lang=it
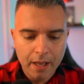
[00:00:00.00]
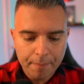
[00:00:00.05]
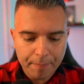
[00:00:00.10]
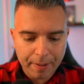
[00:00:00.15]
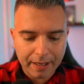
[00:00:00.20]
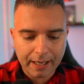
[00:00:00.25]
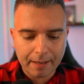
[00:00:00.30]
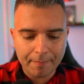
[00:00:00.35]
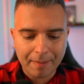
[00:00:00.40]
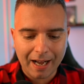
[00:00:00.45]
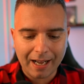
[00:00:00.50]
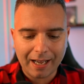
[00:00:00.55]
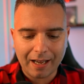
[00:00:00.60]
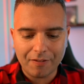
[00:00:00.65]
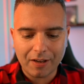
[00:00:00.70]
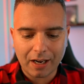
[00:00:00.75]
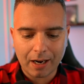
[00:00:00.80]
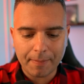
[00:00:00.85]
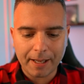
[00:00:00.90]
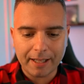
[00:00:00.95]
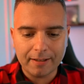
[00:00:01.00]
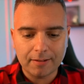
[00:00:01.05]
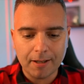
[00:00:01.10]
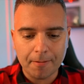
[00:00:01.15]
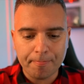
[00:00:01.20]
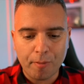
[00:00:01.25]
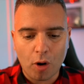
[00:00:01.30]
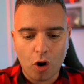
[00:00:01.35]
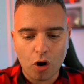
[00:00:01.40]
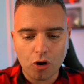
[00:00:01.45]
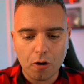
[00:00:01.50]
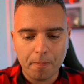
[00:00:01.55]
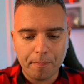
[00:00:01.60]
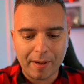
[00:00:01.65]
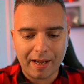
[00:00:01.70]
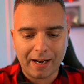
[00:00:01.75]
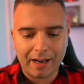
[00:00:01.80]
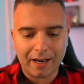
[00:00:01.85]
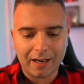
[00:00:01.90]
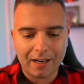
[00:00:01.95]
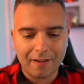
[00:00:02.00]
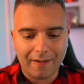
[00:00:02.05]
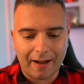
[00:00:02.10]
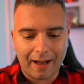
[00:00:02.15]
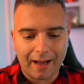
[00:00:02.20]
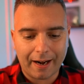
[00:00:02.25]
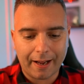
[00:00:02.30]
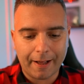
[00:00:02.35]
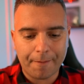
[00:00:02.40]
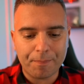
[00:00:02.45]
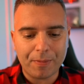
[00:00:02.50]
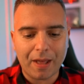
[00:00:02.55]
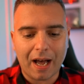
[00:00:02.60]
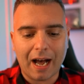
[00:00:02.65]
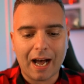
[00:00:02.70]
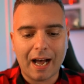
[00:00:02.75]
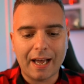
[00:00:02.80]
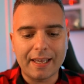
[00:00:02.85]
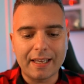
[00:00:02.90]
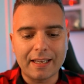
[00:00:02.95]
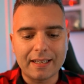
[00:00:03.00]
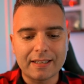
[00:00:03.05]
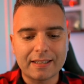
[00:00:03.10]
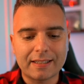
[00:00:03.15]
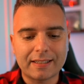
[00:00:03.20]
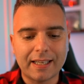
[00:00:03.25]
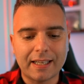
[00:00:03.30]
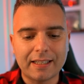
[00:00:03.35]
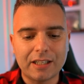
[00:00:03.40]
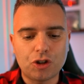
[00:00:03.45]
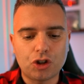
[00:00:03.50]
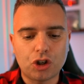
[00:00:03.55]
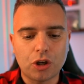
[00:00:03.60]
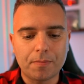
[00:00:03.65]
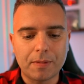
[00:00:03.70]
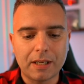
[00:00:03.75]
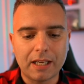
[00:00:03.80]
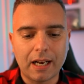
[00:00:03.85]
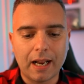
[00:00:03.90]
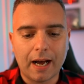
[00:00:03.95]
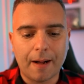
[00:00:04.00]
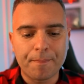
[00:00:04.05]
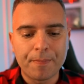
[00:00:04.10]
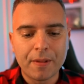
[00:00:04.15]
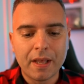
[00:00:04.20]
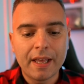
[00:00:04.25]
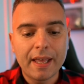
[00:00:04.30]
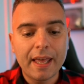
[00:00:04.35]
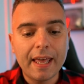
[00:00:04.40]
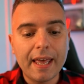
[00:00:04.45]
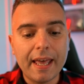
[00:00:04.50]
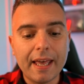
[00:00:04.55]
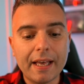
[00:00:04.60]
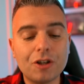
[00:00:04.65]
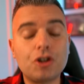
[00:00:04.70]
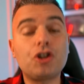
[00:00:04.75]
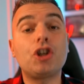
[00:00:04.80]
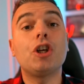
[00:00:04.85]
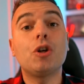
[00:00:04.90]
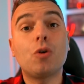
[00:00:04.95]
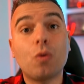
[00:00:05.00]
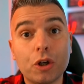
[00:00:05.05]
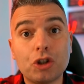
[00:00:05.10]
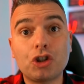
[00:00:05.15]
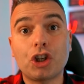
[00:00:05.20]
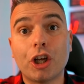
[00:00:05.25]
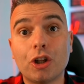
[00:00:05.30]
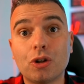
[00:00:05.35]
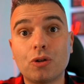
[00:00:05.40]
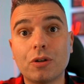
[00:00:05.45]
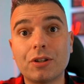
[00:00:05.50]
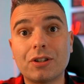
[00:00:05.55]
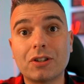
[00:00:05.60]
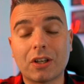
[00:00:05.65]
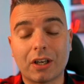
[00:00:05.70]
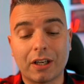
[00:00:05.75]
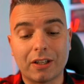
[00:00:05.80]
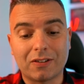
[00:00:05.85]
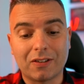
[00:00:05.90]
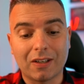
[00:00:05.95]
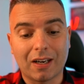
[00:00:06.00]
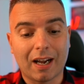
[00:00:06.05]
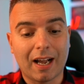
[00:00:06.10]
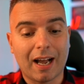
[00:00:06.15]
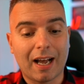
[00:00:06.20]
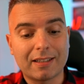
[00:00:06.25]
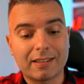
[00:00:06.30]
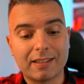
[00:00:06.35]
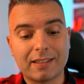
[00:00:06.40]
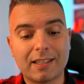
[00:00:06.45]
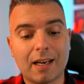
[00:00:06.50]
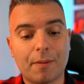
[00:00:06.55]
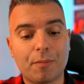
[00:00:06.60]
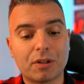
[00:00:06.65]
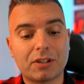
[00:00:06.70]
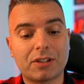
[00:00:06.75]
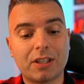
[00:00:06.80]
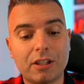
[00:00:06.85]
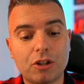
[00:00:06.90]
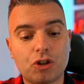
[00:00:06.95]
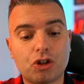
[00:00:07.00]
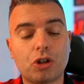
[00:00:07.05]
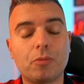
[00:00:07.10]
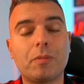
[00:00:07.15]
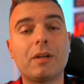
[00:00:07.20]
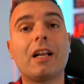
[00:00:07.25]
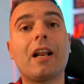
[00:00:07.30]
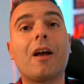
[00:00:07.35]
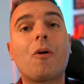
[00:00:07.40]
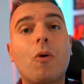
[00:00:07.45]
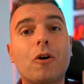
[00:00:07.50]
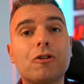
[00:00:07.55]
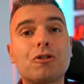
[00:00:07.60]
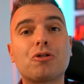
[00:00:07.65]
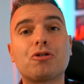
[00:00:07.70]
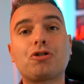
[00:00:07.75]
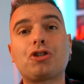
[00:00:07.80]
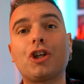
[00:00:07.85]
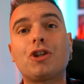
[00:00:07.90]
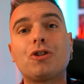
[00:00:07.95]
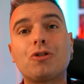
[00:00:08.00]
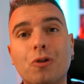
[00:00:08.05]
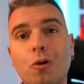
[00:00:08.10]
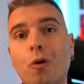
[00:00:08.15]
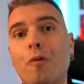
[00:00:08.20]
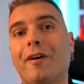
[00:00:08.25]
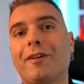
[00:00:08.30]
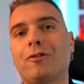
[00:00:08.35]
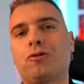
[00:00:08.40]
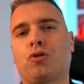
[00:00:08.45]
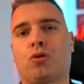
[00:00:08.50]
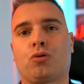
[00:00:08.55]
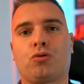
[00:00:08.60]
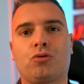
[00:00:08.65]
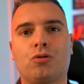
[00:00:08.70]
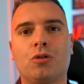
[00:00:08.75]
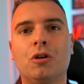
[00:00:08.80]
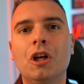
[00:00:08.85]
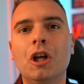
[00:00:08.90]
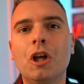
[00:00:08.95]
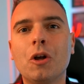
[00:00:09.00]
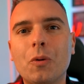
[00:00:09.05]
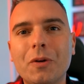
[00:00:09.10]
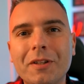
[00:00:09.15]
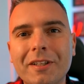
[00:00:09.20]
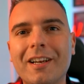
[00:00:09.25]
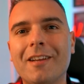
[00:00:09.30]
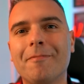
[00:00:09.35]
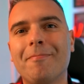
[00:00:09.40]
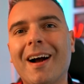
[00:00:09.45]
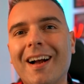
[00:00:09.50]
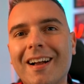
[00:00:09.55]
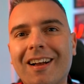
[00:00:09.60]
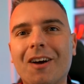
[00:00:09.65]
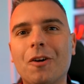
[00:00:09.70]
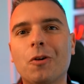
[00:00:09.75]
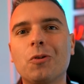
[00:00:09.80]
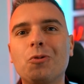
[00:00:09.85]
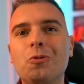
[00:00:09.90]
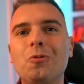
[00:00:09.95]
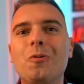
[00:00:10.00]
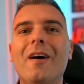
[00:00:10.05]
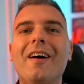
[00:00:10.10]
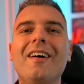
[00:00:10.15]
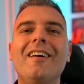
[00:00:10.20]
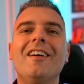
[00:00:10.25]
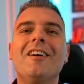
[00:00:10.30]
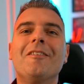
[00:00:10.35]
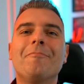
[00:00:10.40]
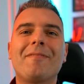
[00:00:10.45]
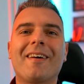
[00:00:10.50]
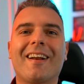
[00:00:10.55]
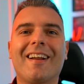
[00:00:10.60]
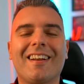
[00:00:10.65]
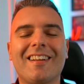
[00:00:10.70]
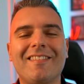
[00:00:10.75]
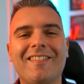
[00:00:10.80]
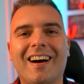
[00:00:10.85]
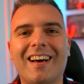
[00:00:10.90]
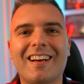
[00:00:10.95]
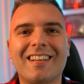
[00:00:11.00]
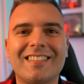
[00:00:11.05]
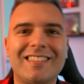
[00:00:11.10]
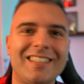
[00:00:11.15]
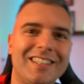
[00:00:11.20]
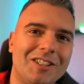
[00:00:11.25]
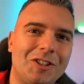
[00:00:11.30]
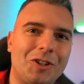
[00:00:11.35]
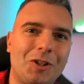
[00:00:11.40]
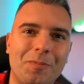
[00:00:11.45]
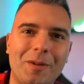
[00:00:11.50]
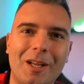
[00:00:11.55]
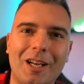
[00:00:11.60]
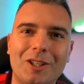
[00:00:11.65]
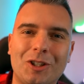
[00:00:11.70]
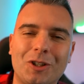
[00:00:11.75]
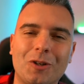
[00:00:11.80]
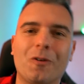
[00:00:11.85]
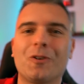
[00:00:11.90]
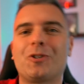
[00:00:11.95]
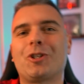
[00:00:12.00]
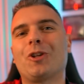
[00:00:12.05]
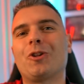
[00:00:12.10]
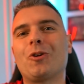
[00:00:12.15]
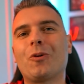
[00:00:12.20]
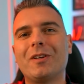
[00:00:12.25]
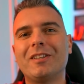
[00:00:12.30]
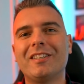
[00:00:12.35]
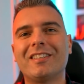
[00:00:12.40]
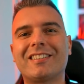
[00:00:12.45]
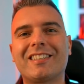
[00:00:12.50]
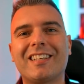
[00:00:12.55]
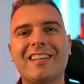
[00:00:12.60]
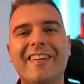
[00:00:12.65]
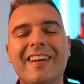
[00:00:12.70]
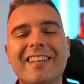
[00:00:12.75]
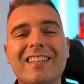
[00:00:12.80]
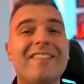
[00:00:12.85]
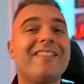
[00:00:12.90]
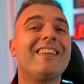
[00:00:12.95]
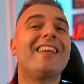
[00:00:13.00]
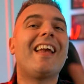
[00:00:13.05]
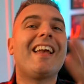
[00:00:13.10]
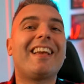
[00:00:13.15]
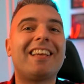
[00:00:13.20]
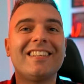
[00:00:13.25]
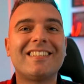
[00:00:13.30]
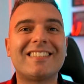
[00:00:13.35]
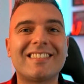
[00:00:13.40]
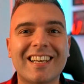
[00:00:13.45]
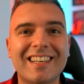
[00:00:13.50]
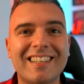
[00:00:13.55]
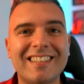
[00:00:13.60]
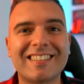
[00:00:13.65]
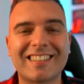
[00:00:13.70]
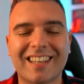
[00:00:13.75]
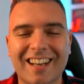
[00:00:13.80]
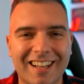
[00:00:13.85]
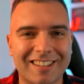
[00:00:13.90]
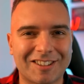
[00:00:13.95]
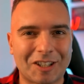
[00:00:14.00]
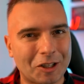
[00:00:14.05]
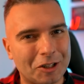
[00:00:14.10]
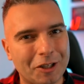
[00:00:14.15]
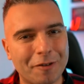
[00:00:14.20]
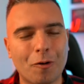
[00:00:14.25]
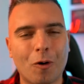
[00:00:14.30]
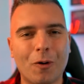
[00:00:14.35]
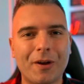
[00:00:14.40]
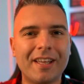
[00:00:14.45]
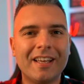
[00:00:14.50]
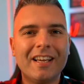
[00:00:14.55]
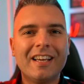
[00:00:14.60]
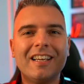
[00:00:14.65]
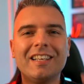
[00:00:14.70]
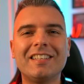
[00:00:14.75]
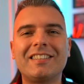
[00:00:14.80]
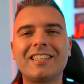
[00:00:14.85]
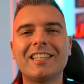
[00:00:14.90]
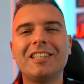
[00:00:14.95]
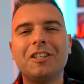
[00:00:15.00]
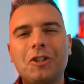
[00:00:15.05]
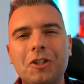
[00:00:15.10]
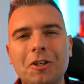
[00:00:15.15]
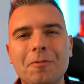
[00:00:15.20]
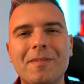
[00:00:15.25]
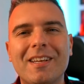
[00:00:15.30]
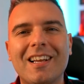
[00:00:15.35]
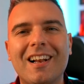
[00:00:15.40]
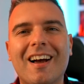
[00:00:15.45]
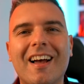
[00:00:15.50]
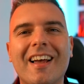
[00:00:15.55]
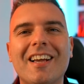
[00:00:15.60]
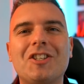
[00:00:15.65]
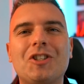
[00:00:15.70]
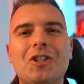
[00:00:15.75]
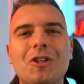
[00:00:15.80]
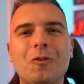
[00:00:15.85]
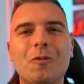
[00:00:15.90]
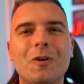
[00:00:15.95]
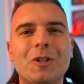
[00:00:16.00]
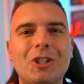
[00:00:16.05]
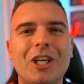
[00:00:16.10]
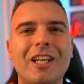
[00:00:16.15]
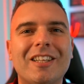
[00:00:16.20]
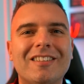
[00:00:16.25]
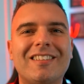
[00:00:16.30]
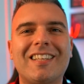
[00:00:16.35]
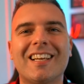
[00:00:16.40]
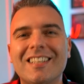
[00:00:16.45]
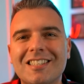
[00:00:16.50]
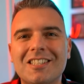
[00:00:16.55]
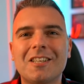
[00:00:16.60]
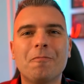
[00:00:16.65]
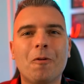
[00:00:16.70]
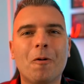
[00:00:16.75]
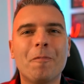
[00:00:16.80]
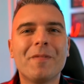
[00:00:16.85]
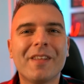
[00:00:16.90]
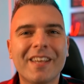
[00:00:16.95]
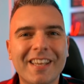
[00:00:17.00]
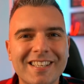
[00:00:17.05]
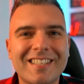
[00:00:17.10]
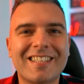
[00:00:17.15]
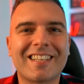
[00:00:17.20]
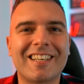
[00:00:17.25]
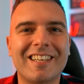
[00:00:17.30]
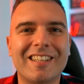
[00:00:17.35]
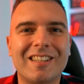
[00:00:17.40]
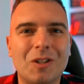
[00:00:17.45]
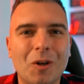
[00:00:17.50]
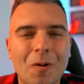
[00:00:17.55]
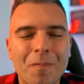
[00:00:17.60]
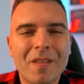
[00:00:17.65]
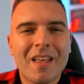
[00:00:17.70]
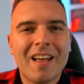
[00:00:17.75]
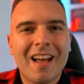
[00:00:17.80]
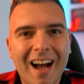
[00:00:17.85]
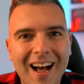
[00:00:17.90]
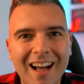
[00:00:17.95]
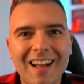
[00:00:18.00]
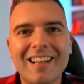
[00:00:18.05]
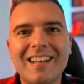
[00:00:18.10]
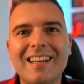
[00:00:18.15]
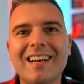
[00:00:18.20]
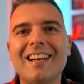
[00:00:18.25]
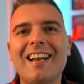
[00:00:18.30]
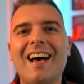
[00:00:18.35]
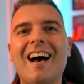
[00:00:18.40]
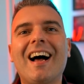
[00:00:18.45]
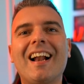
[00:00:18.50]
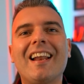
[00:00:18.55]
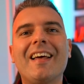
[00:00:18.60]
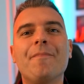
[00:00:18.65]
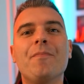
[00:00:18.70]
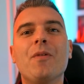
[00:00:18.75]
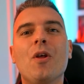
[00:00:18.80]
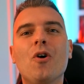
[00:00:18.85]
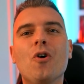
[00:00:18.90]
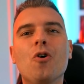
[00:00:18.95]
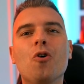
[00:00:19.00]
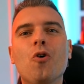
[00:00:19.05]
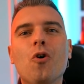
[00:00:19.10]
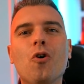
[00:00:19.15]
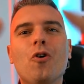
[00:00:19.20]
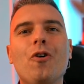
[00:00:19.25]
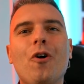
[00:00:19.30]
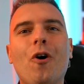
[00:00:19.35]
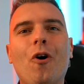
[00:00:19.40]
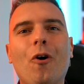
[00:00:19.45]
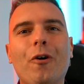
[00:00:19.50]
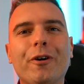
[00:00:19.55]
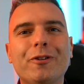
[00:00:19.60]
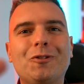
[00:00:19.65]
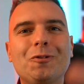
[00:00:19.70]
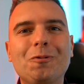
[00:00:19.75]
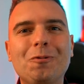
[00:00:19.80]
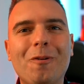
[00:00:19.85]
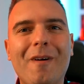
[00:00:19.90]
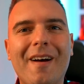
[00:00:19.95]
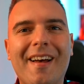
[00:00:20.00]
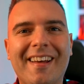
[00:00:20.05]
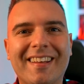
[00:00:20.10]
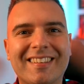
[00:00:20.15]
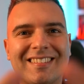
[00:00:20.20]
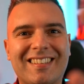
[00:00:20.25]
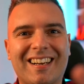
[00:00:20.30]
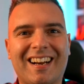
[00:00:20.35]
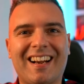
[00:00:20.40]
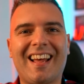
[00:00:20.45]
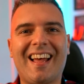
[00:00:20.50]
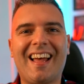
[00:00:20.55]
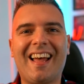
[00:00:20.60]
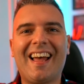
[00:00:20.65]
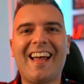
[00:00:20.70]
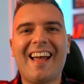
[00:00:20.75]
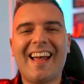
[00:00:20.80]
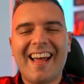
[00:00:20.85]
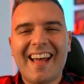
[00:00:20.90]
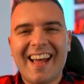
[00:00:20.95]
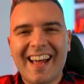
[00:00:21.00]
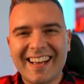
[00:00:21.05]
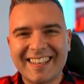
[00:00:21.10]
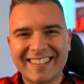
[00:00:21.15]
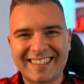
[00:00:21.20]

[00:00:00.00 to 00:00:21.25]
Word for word: perché manca veramente poco per arrivare ai 16.000 e 500 iscritti ragazzi, siamo a 16.498, quindi ne mancano due per arrivare ai 16.500, quindi iscrivetevi e chissà chi sarà tra di voi il 16.500 iscritto al canale. 1, 2, 3,